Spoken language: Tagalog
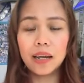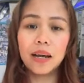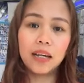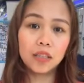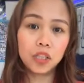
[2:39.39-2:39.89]

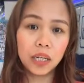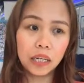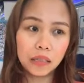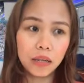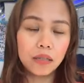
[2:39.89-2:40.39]
Kailangan natin
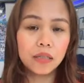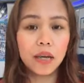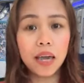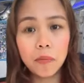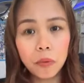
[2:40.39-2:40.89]
siyang isend
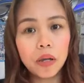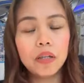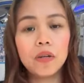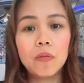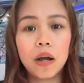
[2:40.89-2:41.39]
sa
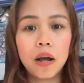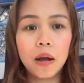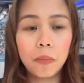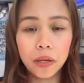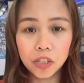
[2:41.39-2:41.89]
email yung
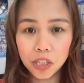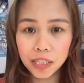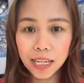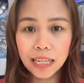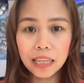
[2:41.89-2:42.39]
mga
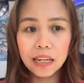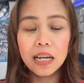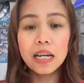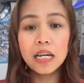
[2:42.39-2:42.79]
applications natin.